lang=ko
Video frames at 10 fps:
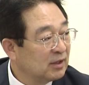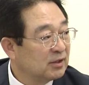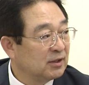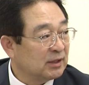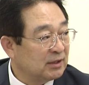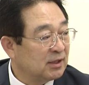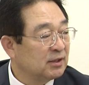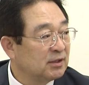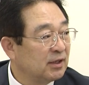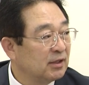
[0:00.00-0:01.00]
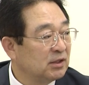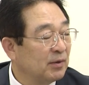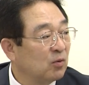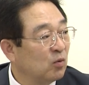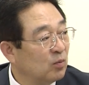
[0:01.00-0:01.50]
그 자치단체
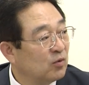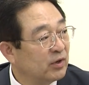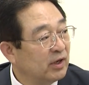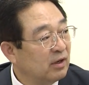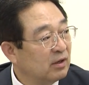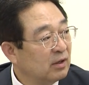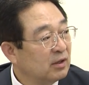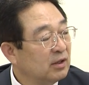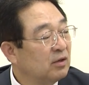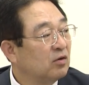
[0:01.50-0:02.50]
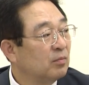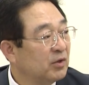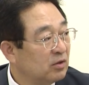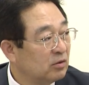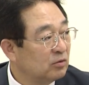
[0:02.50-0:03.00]
지방 공무원의
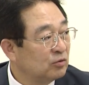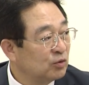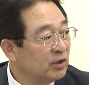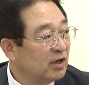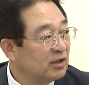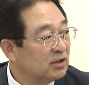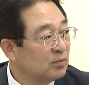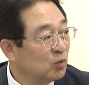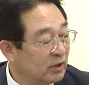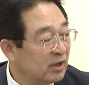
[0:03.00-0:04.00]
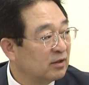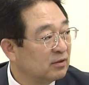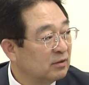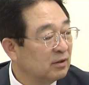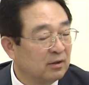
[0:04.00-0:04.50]
인건비를 충당하지
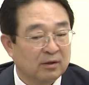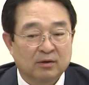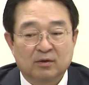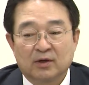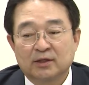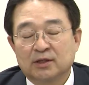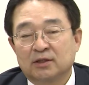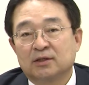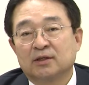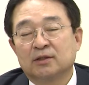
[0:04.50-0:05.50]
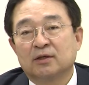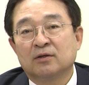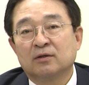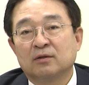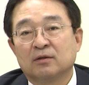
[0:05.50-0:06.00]
못하는 음. 그러한
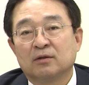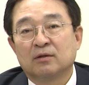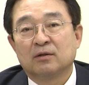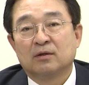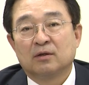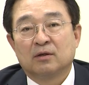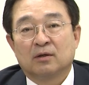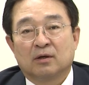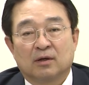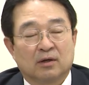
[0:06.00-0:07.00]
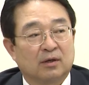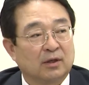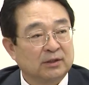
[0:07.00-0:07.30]
자치단체는 어,